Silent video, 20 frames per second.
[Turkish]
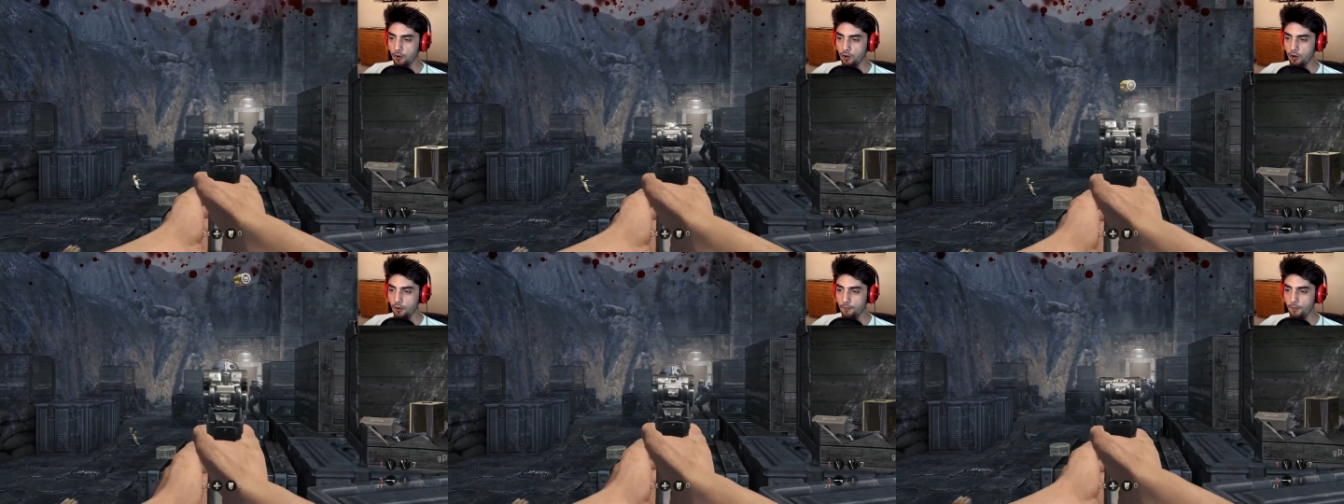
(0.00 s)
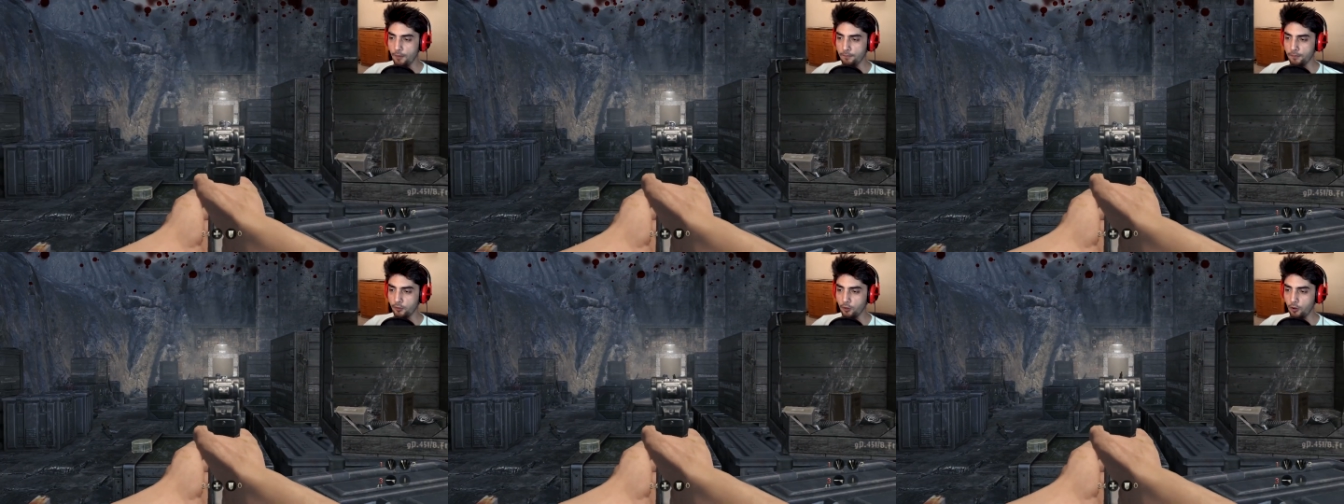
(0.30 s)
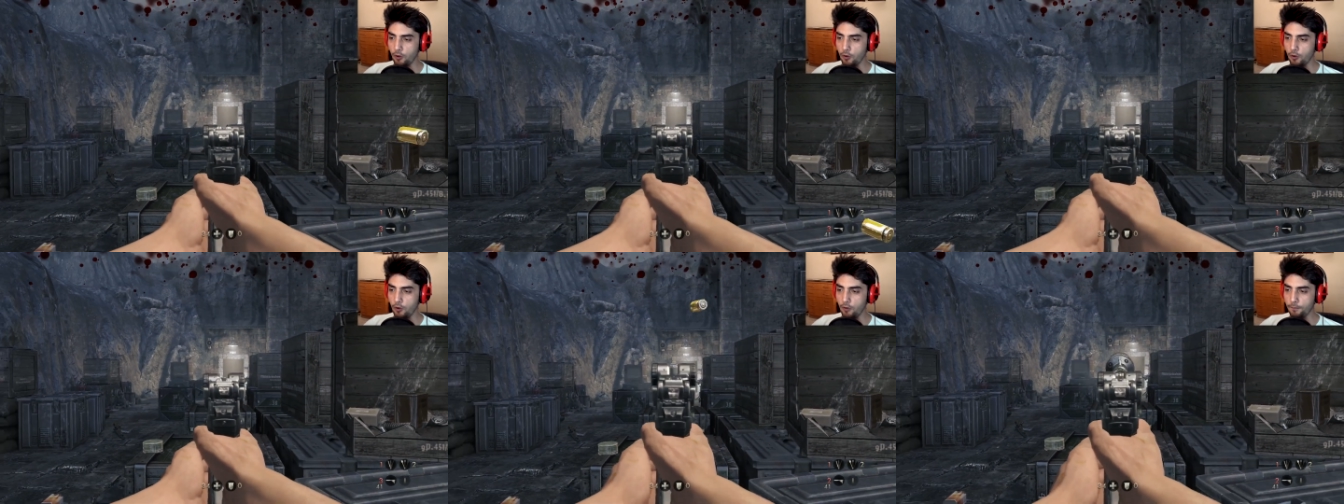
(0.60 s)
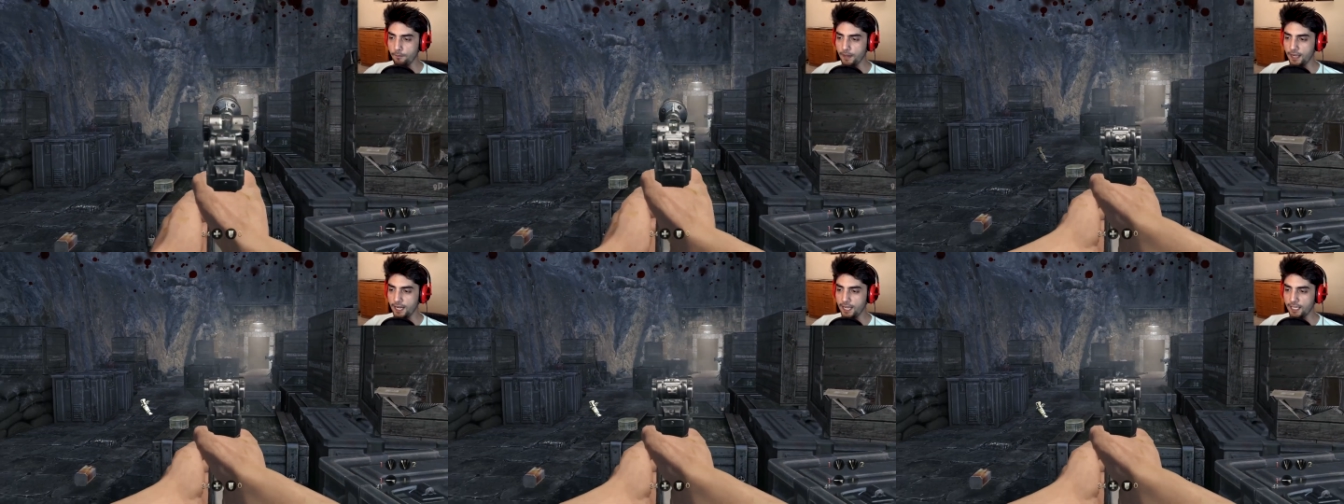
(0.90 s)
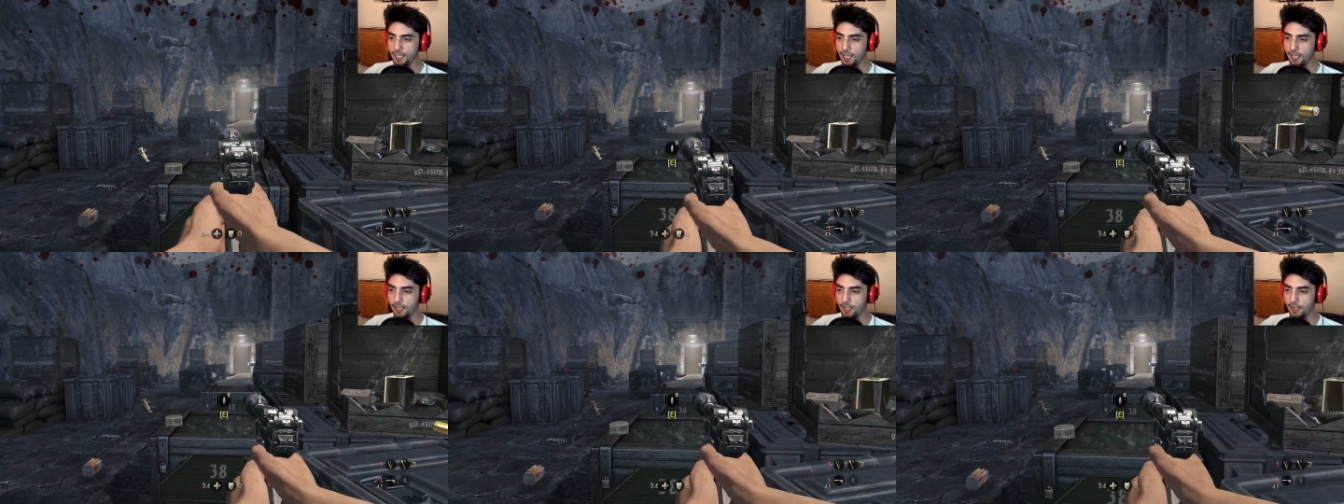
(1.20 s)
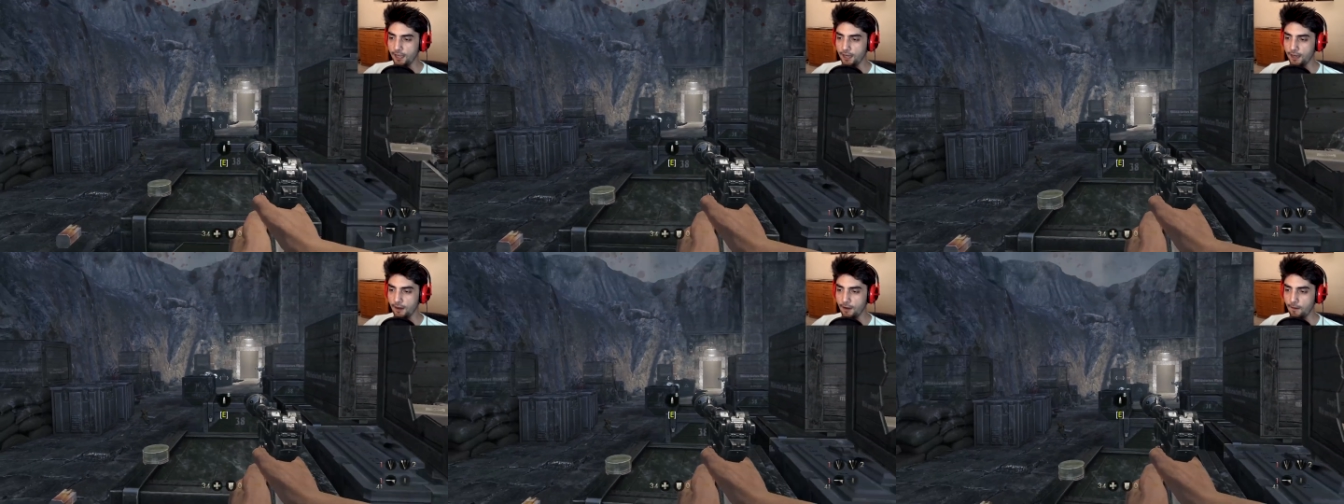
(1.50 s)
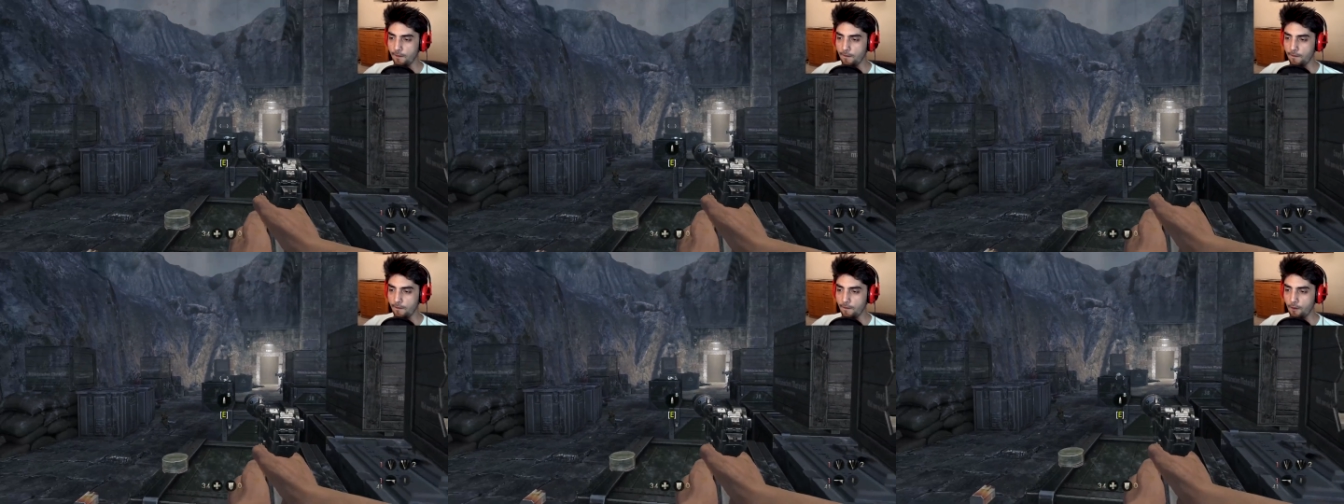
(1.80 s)
Hop hop pro. Hop MLG.
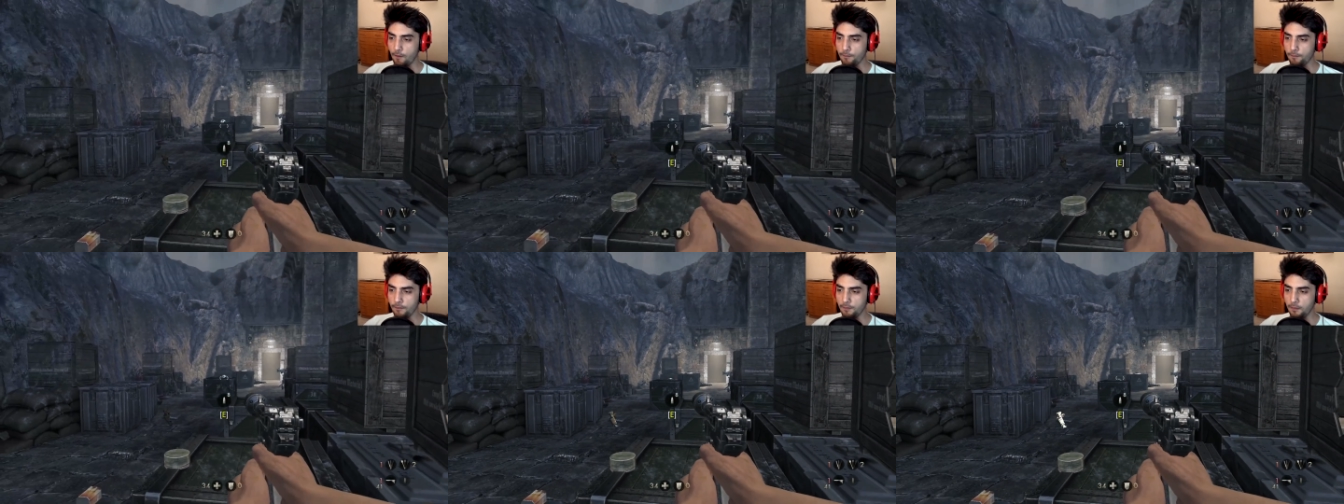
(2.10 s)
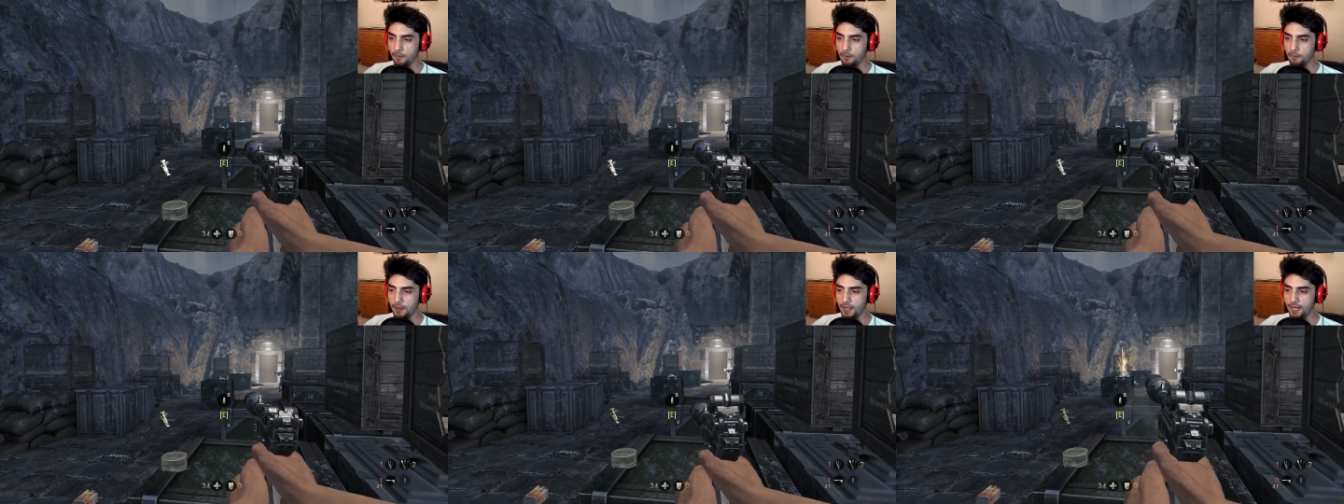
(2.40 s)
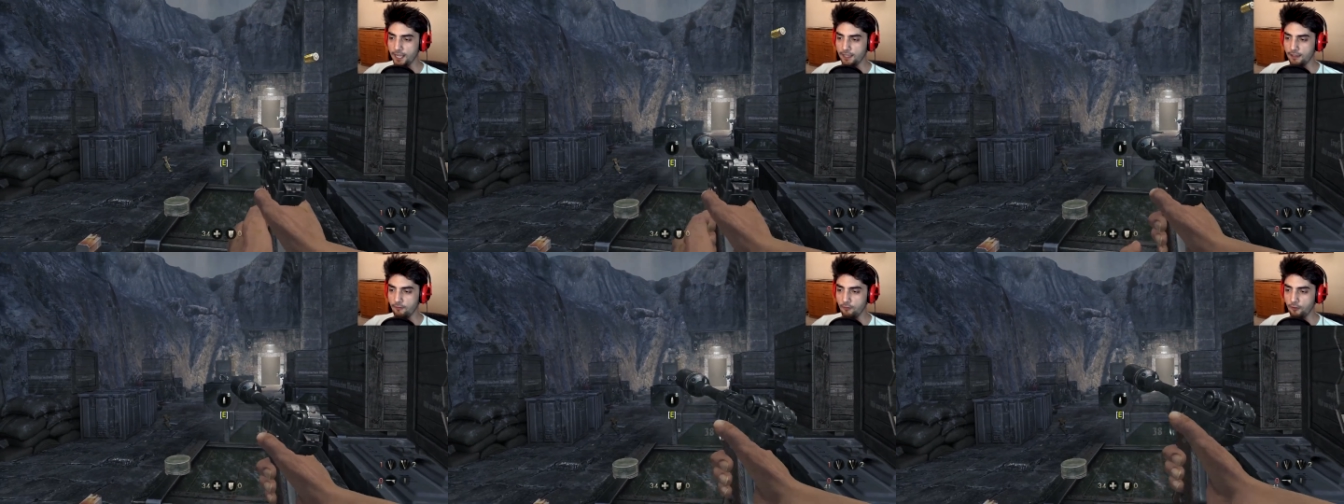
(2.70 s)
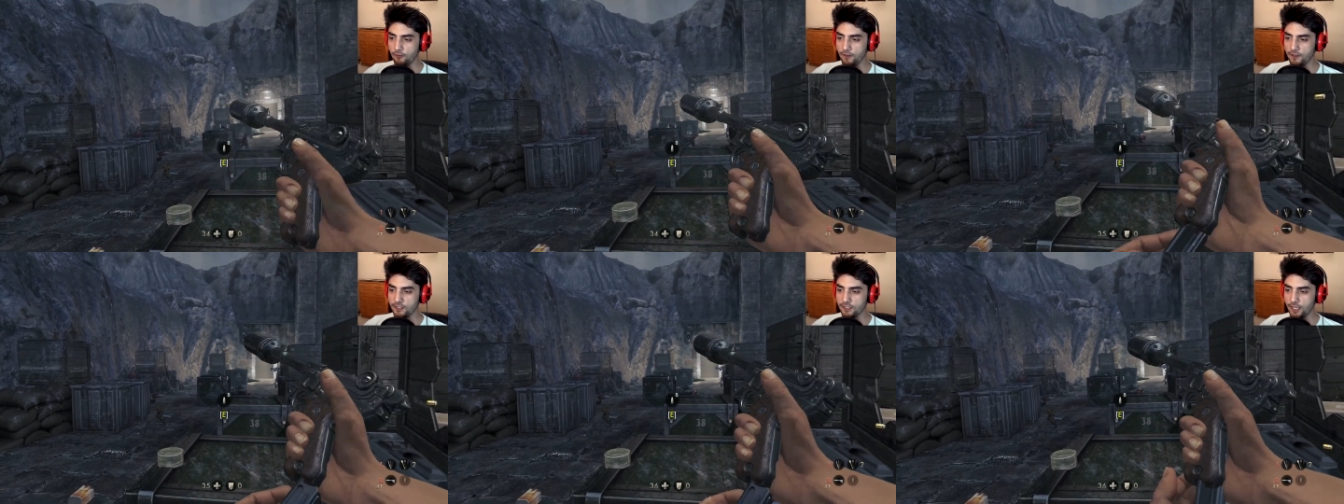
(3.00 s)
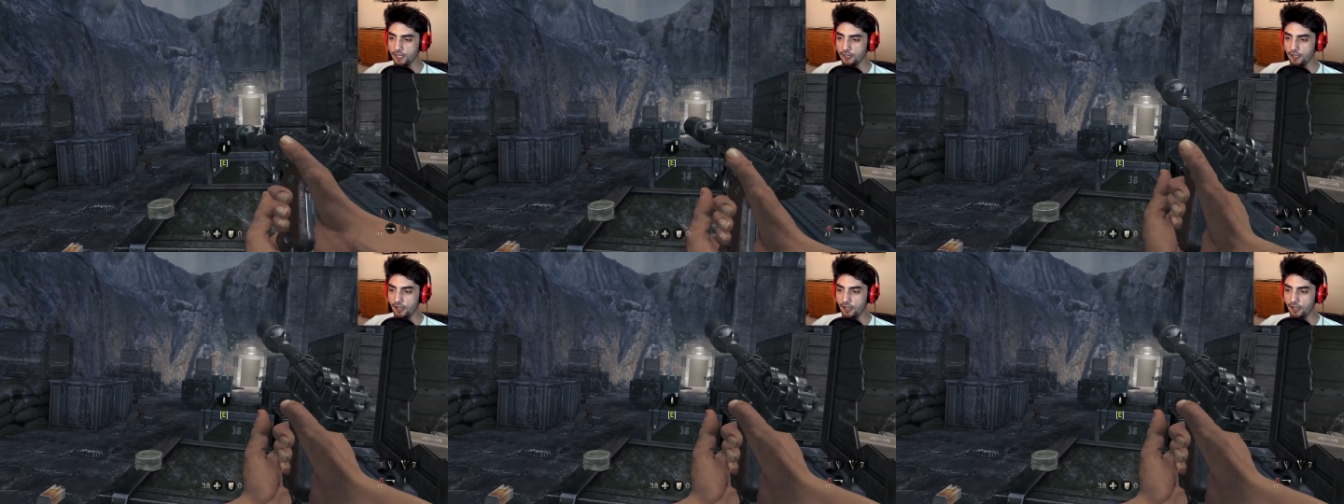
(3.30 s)
Hop MLG Wolfenstein.